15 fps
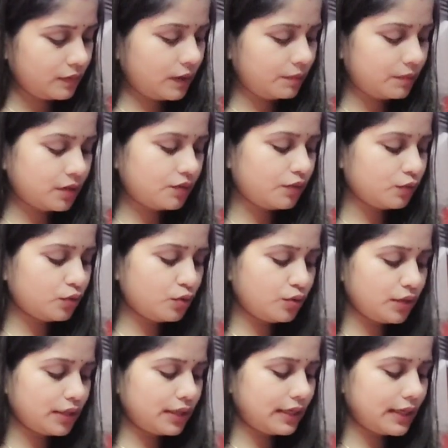तब तक वो
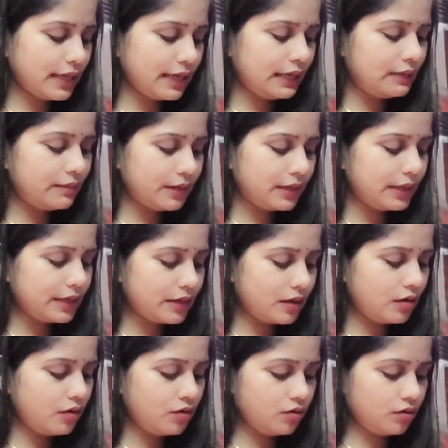थोड़ी देर खेल भी लेगा
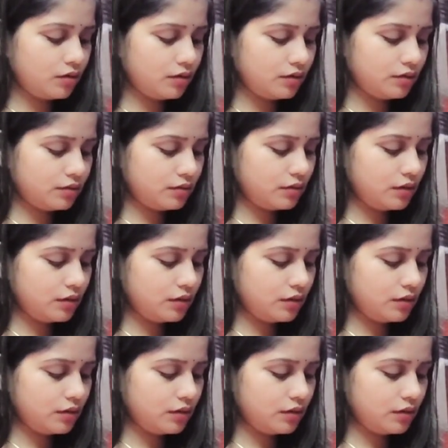और